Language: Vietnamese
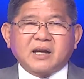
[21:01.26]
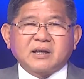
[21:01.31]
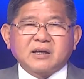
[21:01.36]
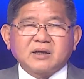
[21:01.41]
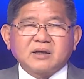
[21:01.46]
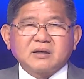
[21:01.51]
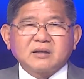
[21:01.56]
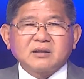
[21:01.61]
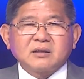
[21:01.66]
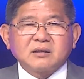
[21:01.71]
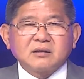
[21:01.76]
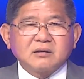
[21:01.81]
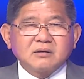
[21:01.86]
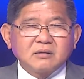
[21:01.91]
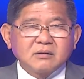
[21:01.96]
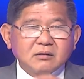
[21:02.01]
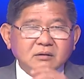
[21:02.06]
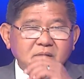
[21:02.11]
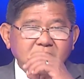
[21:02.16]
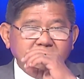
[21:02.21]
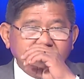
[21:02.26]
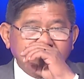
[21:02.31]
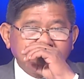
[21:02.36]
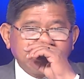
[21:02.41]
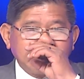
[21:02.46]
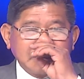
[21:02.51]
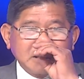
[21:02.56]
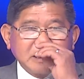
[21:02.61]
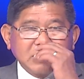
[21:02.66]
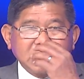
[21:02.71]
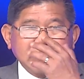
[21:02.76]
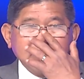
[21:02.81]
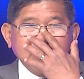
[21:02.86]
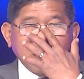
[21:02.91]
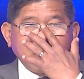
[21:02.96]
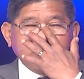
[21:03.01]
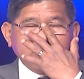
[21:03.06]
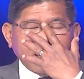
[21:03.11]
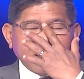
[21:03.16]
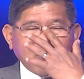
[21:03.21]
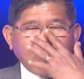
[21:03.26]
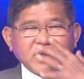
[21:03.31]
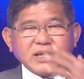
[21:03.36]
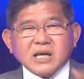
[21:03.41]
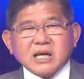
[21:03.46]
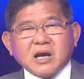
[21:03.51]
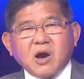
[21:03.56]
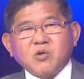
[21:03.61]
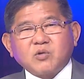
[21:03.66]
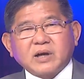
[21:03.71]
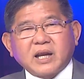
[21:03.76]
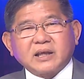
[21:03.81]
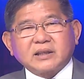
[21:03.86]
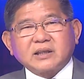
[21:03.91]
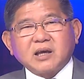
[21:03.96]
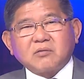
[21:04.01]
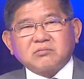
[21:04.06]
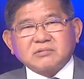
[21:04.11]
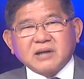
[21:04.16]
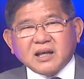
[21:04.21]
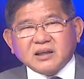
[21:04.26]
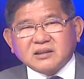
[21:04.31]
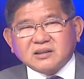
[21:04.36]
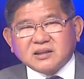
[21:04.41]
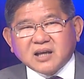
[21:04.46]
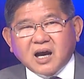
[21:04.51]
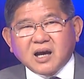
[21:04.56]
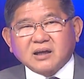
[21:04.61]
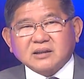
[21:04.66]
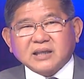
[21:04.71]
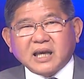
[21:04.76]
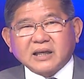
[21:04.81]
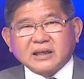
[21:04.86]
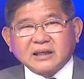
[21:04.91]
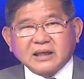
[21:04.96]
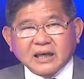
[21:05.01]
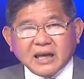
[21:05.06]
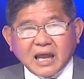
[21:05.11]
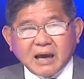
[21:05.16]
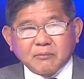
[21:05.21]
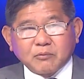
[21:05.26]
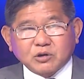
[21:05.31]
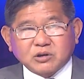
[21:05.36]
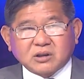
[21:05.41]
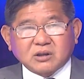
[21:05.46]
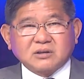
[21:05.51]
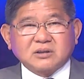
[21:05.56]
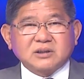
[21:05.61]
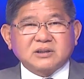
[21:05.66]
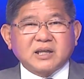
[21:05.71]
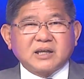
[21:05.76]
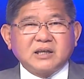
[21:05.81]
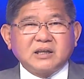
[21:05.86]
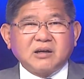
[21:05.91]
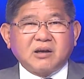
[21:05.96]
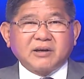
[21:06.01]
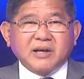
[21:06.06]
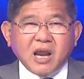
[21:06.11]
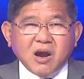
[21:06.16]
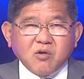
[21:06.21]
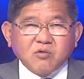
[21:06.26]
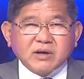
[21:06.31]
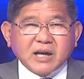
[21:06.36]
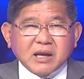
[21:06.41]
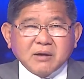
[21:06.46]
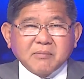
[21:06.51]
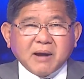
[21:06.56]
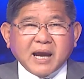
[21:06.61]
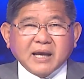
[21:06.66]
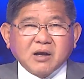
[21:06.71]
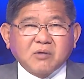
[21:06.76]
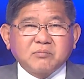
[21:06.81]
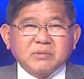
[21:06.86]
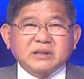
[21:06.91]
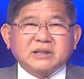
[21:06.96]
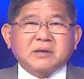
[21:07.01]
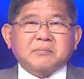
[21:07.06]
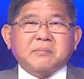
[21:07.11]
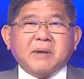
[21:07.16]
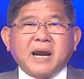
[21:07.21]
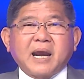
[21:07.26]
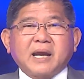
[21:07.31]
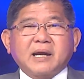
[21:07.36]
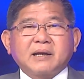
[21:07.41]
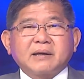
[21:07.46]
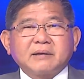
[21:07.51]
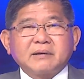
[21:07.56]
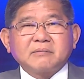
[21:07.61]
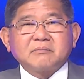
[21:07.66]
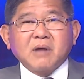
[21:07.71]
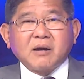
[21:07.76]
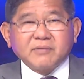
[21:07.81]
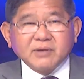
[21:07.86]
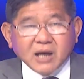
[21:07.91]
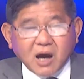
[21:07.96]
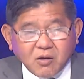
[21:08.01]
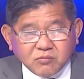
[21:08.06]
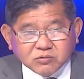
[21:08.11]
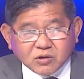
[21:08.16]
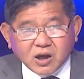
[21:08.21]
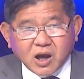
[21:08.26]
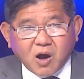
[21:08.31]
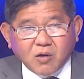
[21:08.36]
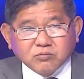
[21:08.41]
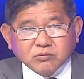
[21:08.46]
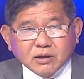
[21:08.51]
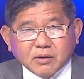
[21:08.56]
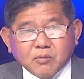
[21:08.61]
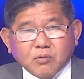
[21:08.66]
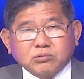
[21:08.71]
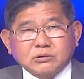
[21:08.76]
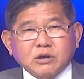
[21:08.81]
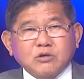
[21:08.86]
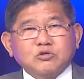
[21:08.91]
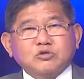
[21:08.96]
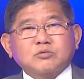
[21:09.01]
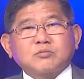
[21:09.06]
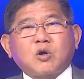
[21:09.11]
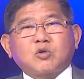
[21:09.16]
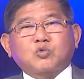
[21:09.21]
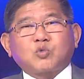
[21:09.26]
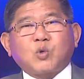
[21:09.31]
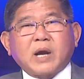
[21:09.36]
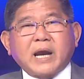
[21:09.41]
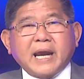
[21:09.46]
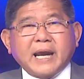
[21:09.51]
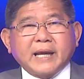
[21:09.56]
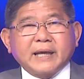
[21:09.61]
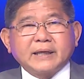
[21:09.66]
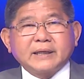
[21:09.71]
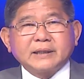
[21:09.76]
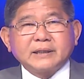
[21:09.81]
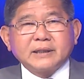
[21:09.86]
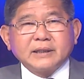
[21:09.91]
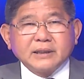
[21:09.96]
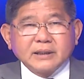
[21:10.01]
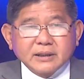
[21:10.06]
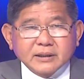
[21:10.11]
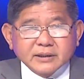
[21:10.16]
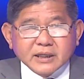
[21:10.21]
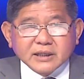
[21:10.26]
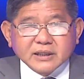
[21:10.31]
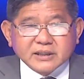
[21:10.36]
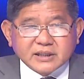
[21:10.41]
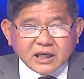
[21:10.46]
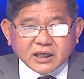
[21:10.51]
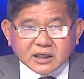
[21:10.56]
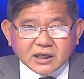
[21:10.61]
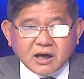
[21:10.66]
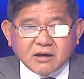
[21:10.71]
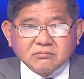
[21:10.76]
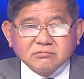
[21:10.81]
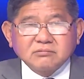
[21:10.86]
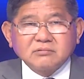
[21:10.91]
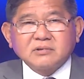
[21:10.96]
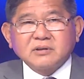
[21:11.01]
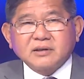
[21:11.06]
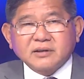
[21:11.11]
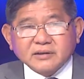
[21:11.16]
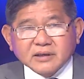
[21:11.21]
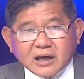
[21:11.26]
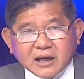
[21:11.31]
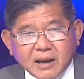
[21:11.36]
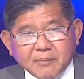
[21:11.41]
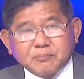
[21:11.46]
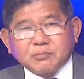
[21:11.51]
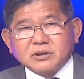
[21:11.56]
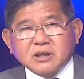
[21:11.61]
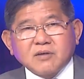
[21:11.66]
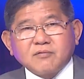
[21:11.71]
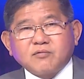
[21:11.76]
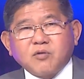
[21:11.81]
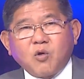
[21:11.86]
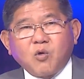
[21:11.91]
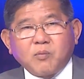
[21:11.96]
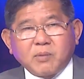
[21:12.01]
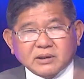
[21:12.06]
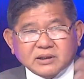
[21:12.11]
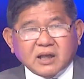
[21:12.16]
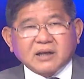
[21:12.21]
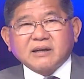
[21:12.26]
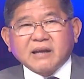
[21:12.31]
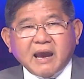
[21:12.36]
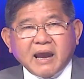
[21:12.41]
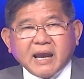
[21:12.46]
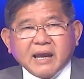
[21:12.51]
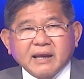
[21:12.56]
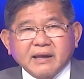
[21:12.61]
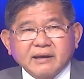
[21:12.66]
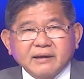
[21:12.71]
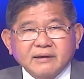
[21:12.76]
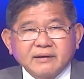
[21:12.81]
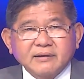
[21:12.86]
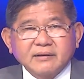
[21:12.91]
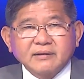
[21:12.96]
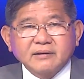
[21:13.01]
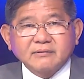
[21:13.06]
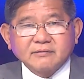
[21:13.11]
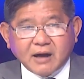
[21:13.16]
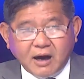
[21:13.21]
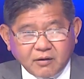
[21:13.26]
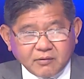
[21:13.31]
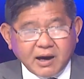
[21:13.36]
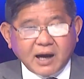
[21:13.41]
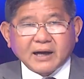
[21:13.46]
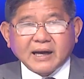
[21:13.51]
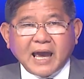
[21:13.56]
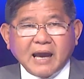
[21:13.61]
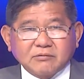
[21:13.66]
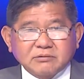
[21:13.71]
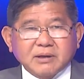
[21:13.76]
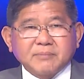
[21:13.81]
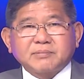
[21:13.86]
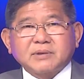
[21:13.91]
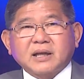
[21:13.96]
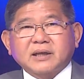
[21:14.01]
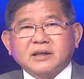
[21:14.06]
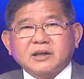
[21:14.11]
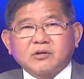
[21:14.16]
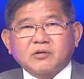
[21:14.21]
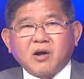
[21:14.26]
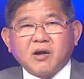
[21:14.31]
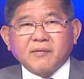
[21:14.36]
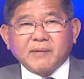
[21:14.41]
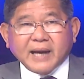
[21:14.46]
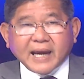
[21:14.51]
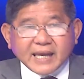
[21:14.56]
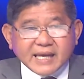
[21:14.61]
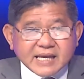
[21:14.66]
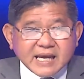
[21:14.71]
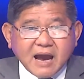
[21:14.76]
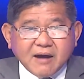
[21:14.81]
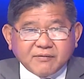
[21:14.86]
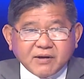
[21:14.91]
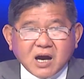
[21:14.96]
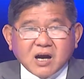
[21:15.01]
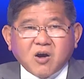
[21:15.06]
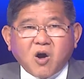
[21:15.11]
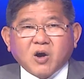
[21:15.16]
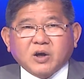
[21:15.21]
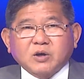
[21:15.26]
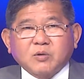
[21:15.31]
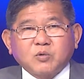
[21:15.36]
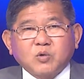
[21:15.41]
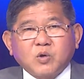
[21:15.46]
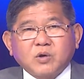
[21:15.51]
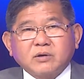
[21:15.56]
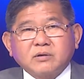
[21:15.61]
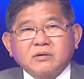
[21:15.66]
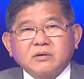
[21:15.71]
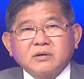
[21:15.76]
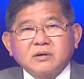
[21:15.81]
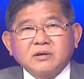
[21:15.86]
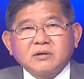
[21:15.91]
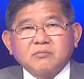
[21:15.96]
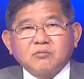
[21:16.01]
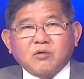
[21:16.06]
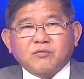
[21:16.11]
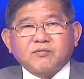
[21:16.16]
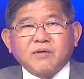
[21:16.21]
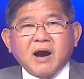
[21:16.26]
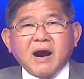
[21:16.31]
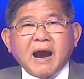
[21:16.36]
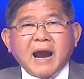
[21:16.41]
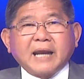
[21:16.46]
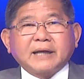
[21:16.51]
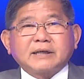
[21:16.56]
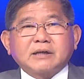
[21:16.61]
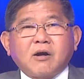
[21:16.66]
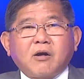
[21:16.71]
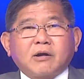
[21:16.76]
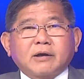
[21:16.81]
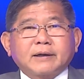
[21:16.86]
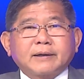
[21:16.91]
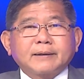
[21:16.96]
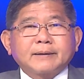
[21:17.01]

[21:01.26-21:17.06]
nữa. Khi ông đã nói cái câu này thì ông đã trở thành là một tử sĩ, là nếu nay mai ông bị thiệt mạng. Bởi vì ông nói ông là mục tiêu số một của Nga, định giết ông để lập một chính phủ mà thân Nga. Và ông ở lại ông chấp nhận cái điều đó, và ngay cả vợ con ông luôn, một vợ hai đứa con.